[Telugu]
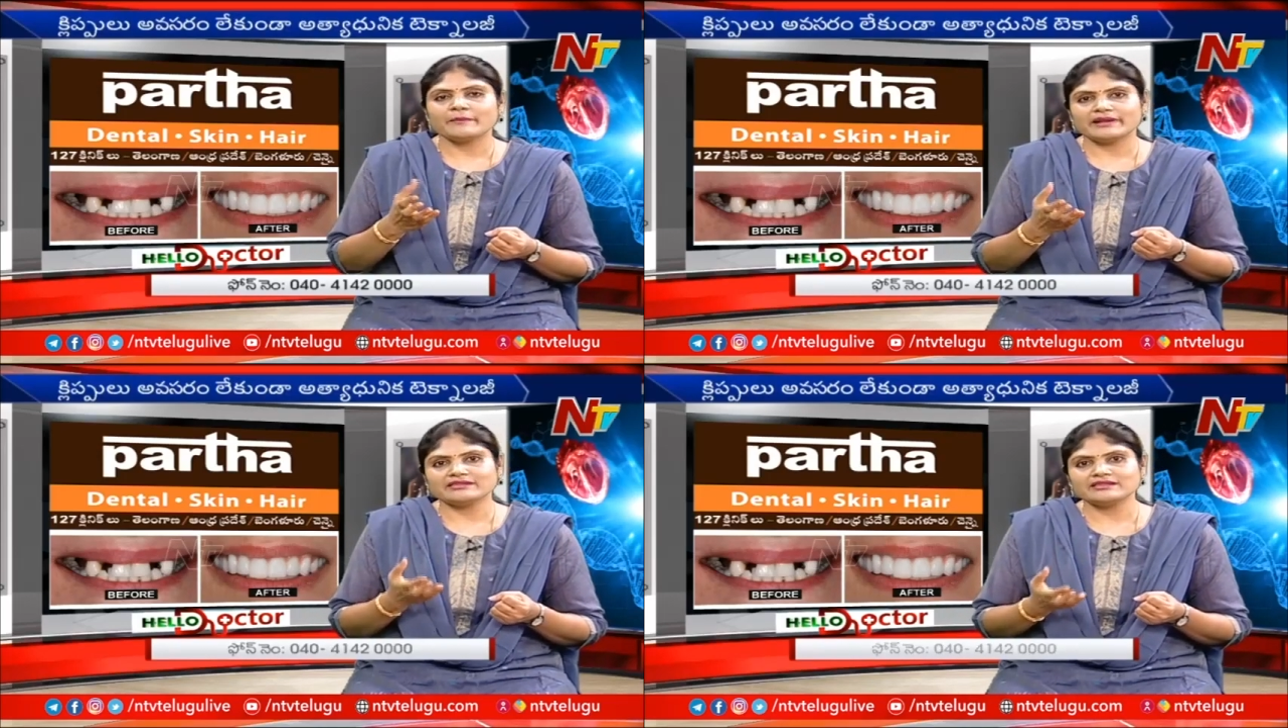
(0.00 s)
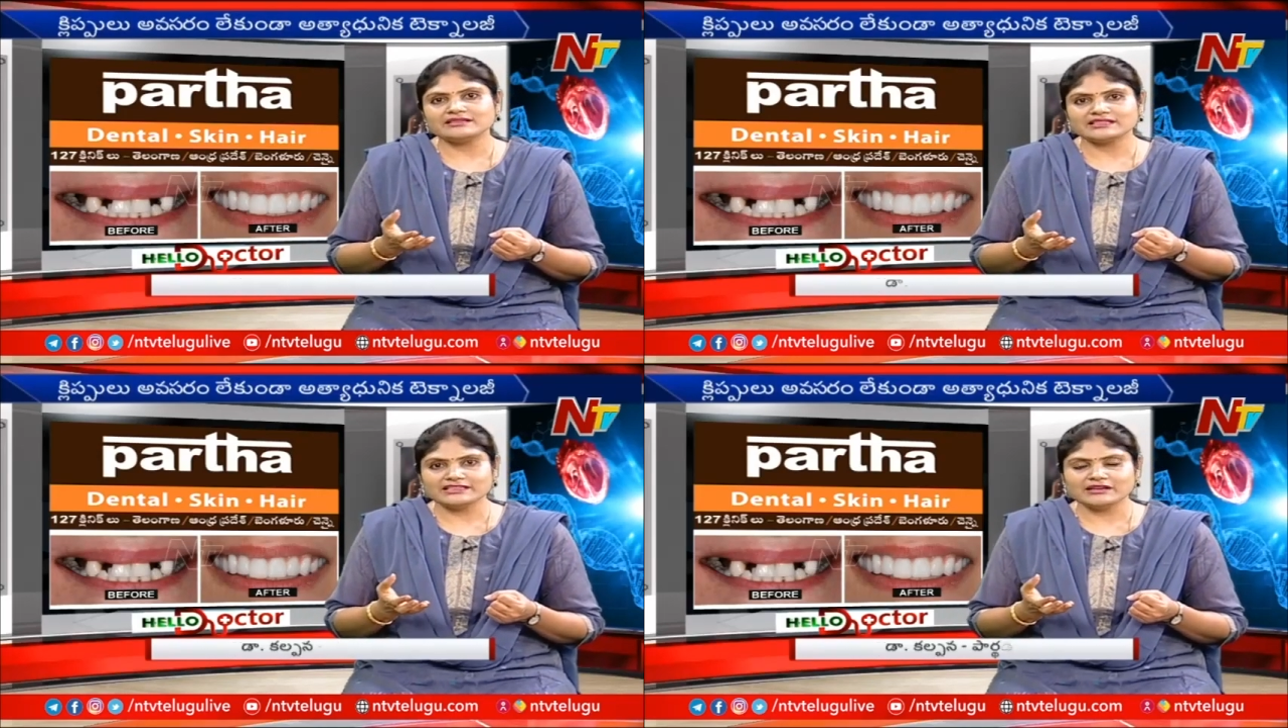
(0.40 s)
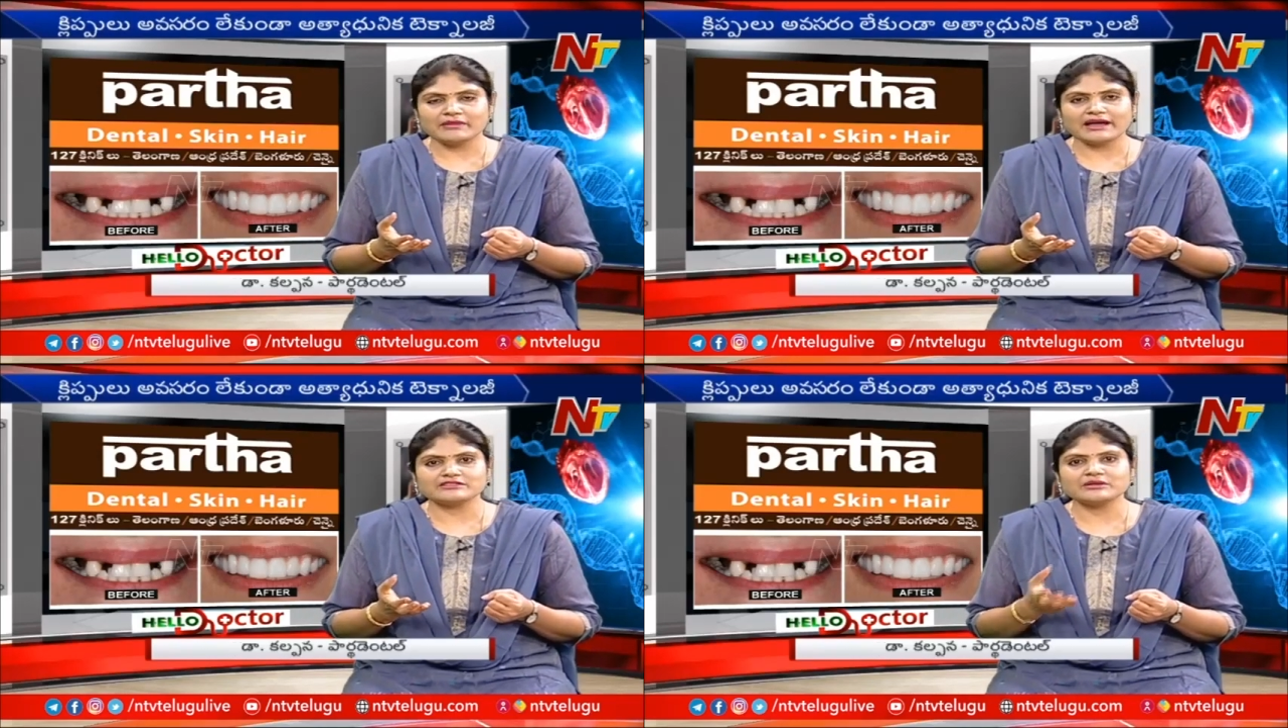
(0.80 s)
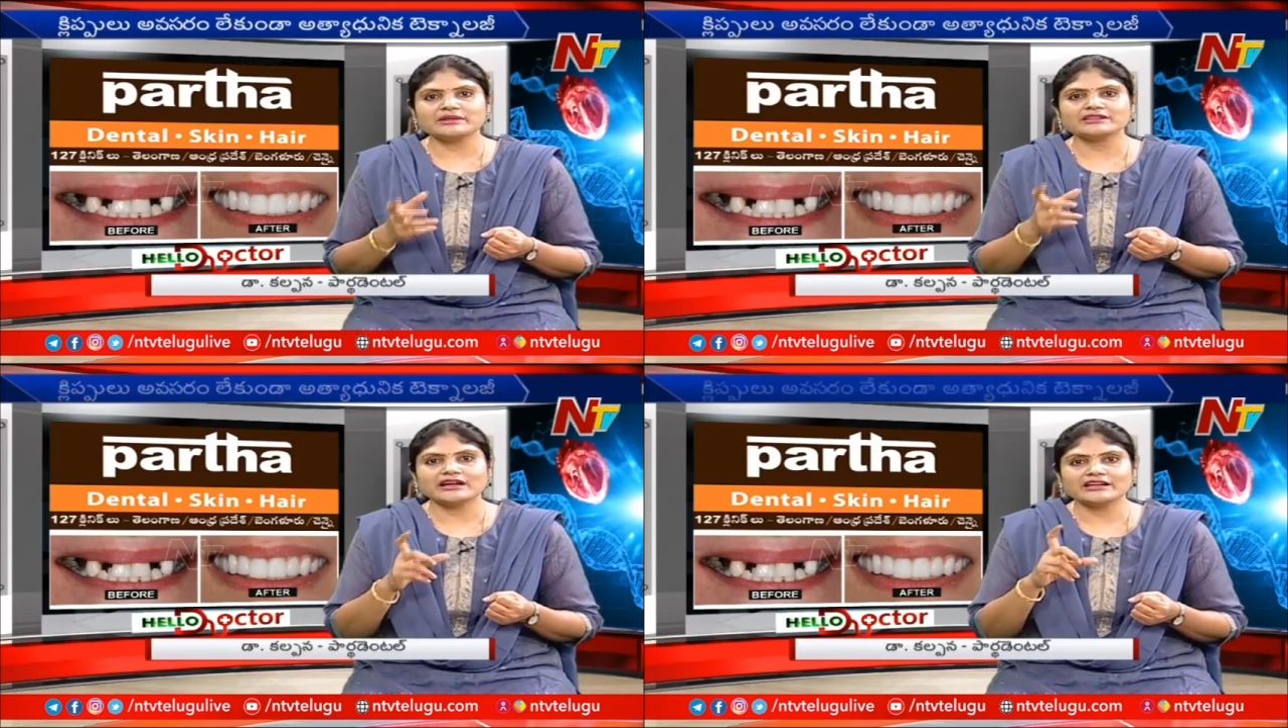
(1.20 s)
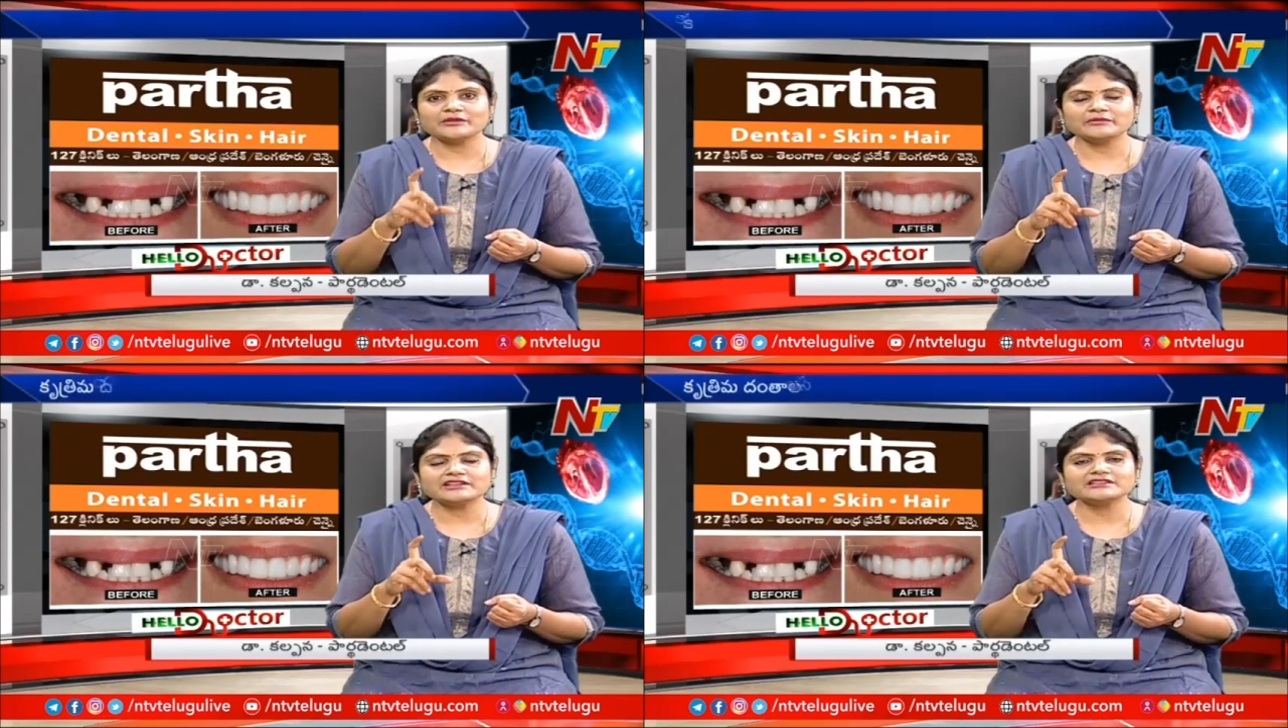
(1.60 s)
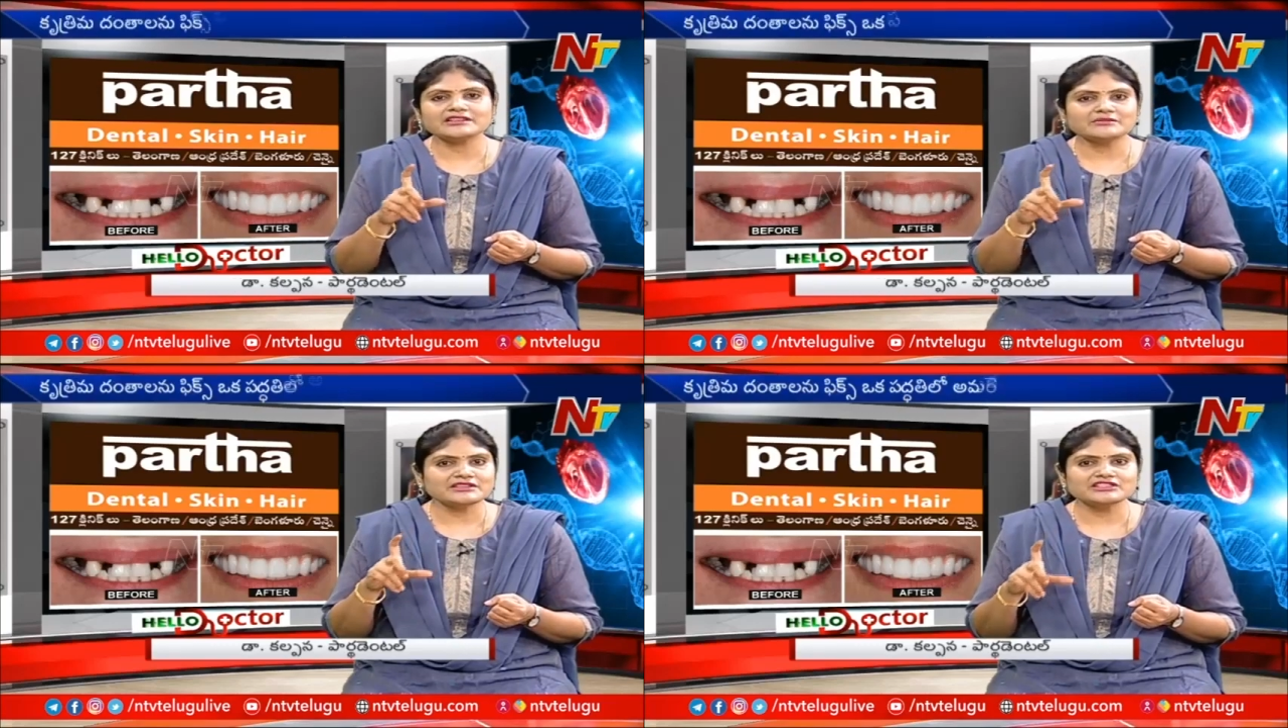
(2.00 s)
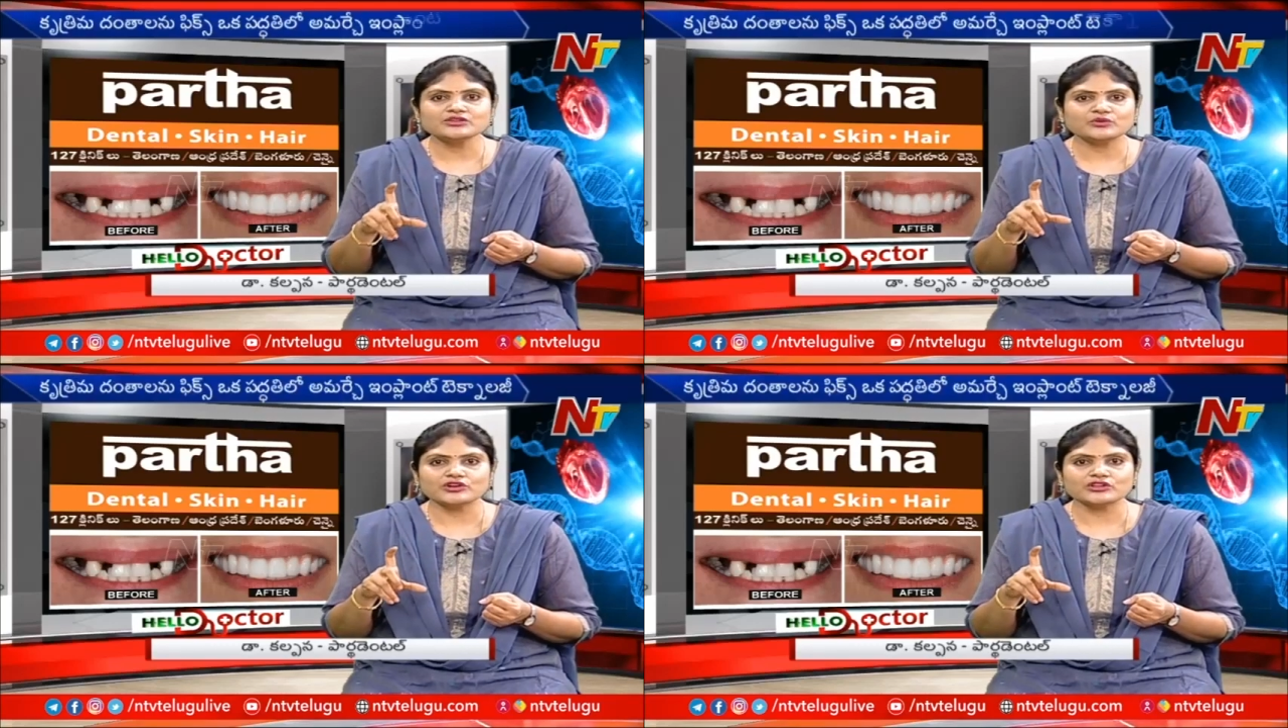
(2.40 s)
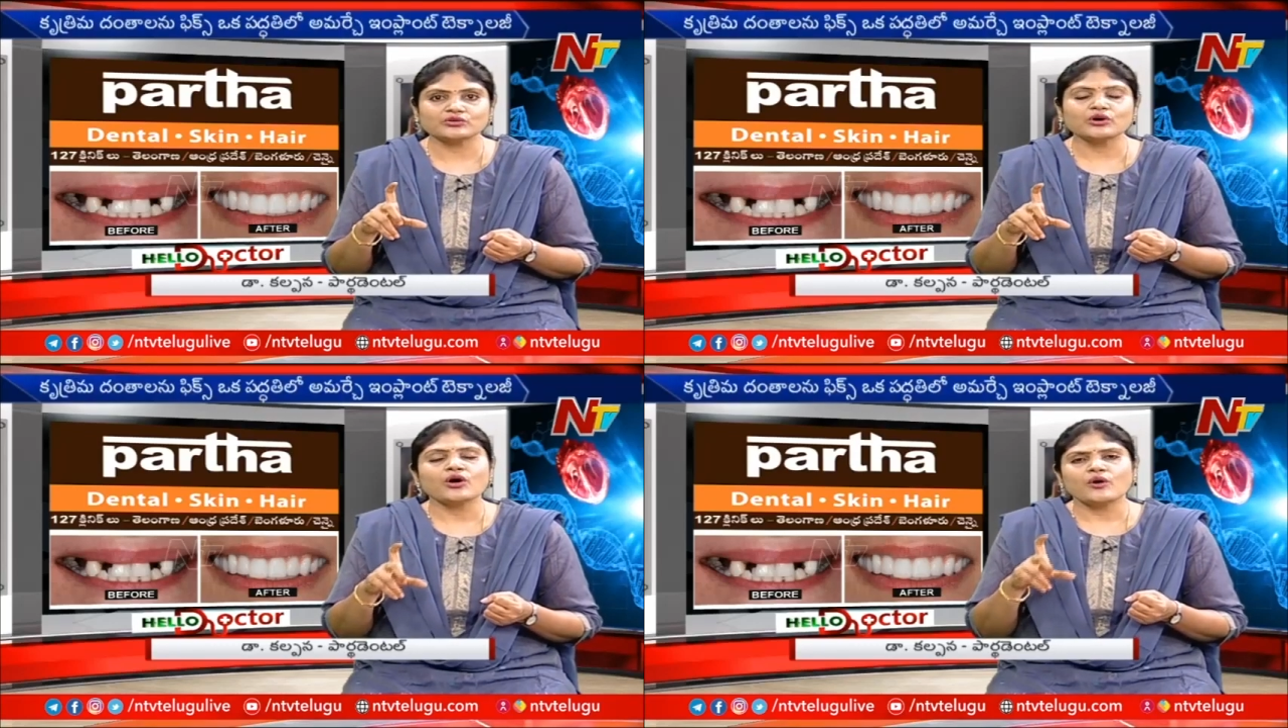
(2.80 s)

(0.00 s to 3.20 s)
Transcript: ప్రతి సిట్టింగ్ మ్యాక్సిమం మీకు థర్టీ మినిట్స్కి మించి ఉండదు